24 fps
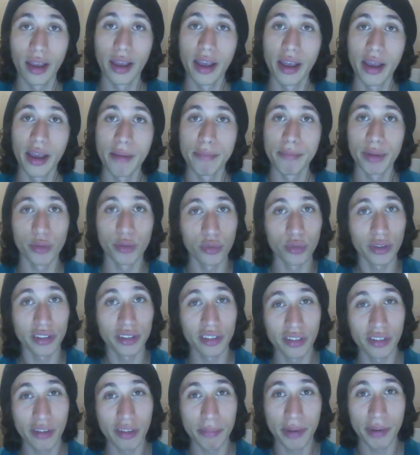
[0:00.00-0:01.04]
Pessoa que
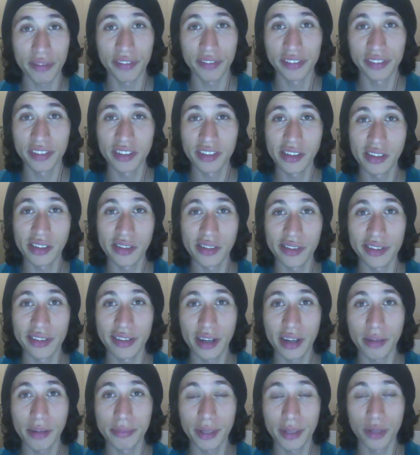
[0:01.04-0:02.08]
você vai pra festa de
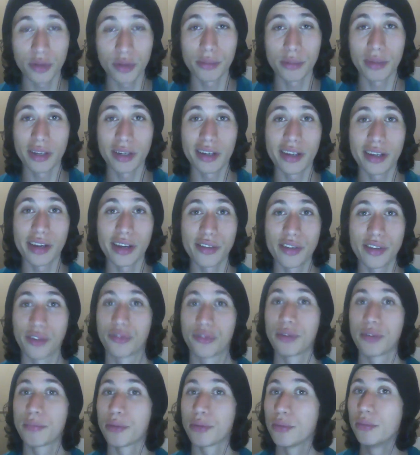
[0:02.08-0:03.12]
aniversário pra comer. Eu já
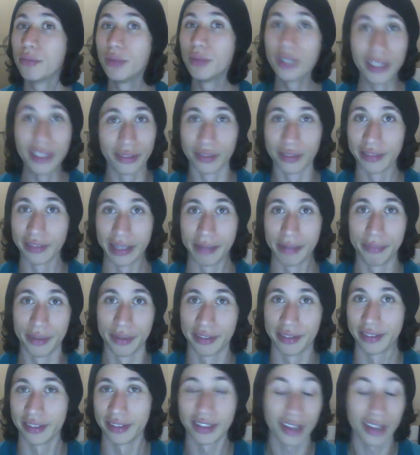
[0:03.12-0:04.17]
fui por muito tempo
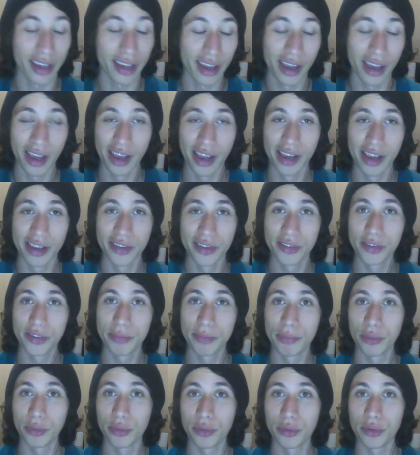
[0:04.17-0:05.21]
assim.
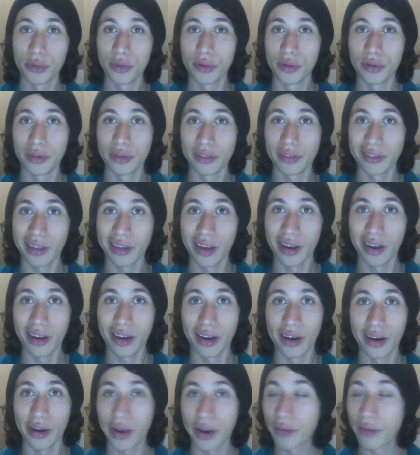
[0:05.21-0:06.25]
Tipo, uh,
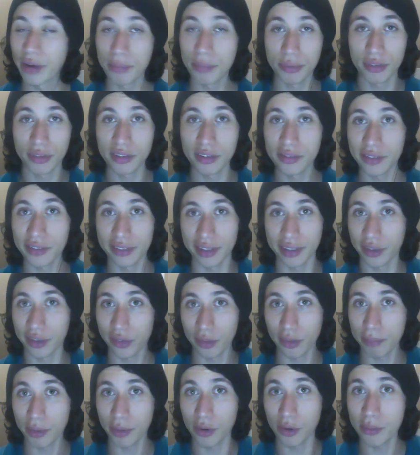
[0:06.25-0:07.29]
eu ia pros aniversários só
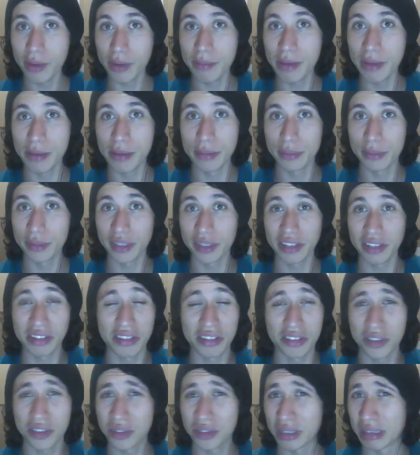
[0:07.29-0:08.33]
pra comer mesmo. Muita
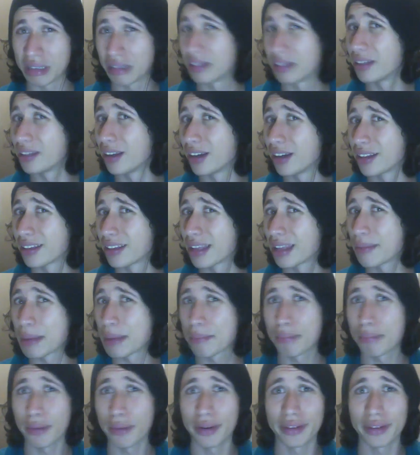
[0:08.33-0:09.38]
gente que eu nem, né, nem me
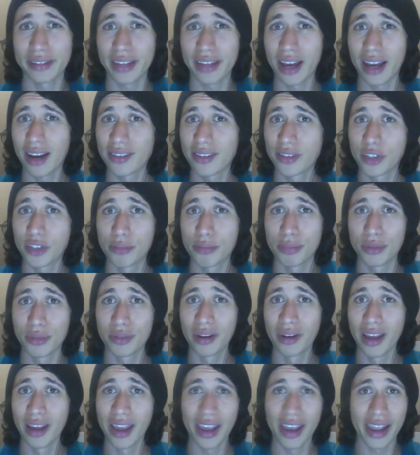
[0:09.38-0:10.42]
importava.
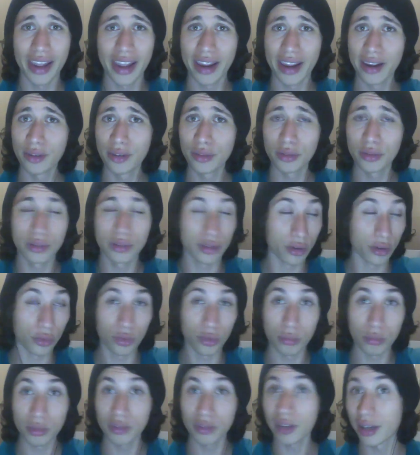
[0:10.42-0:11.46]
Tipo, eu que eu sou
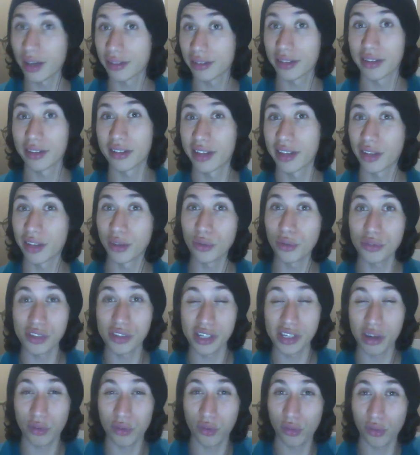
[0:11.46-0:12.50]
muito caseiro, né? Eu não
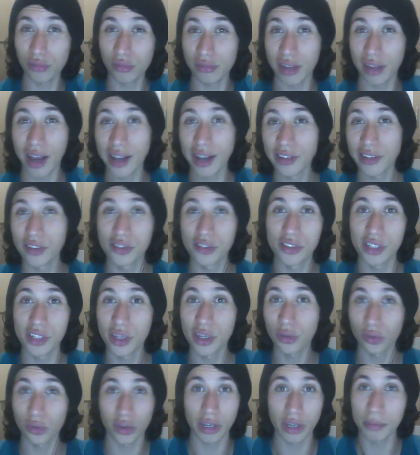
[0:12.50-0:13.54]
tinha vontade de ir, eu
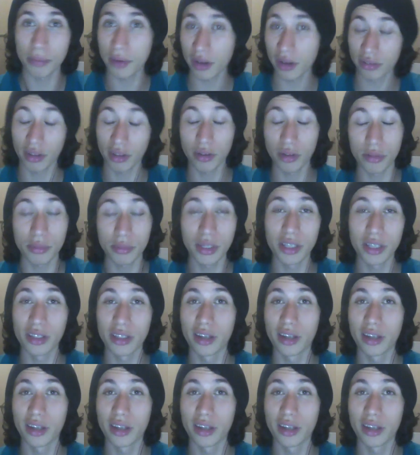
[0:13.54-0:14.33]
só ia por causa da comida.